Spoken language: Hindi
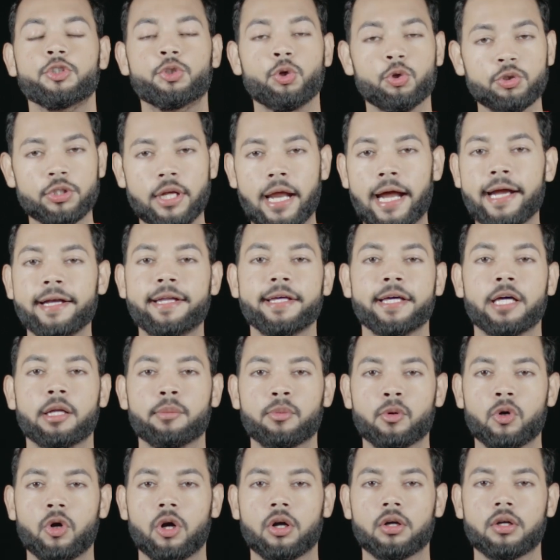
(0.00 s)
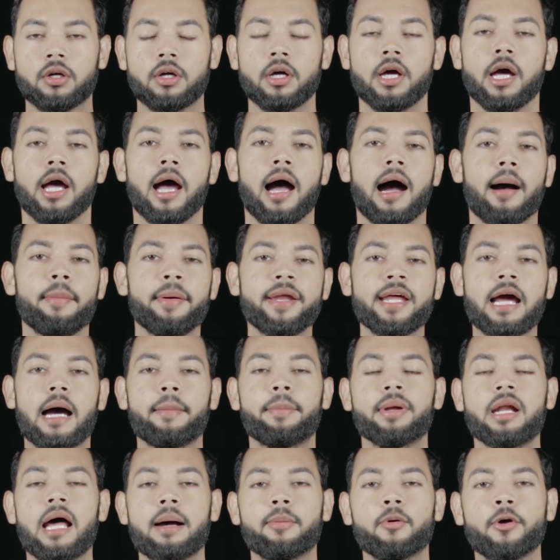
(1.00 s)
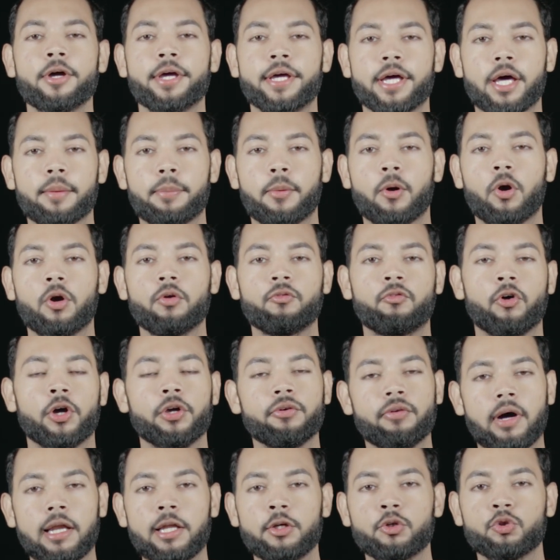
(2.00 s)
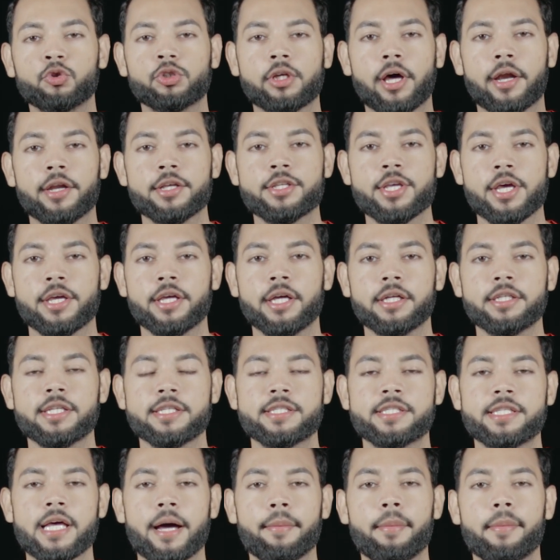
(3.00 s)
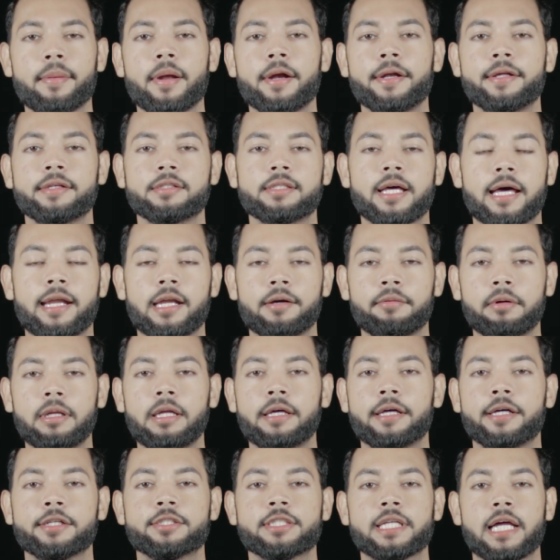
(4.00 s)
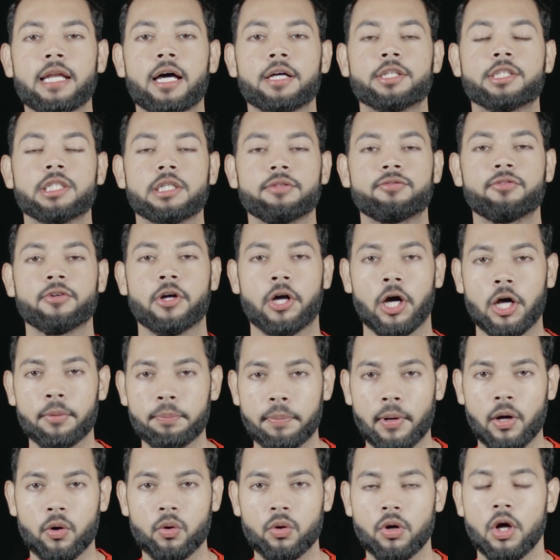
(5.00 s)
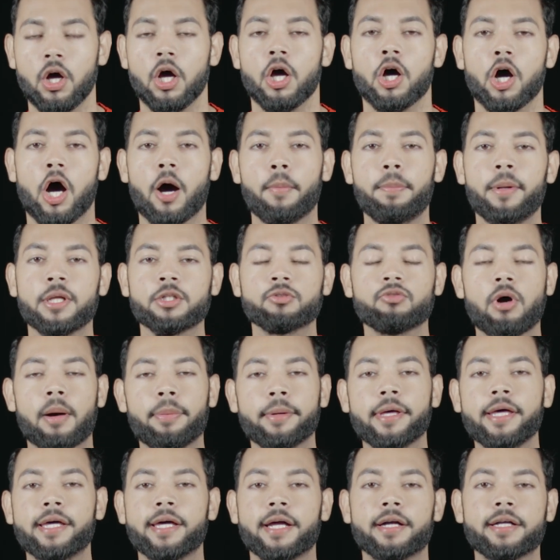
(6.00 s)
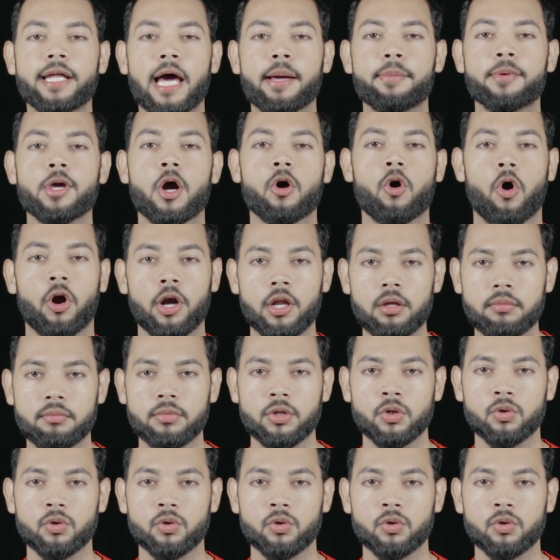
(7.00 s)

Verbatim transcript: यूज़ राइट हेयर प्रोडक्ट अगर यहाँ पर ना आपको हेयर प्रोडक्ट वही वाले यूज़ करने चाहिए जिससे आप अपना डिजायरेबल हेयर स्टाइल अचीव कर पाओ और प्लस वो आपके हेयर टाइप के अकॉर्डिंग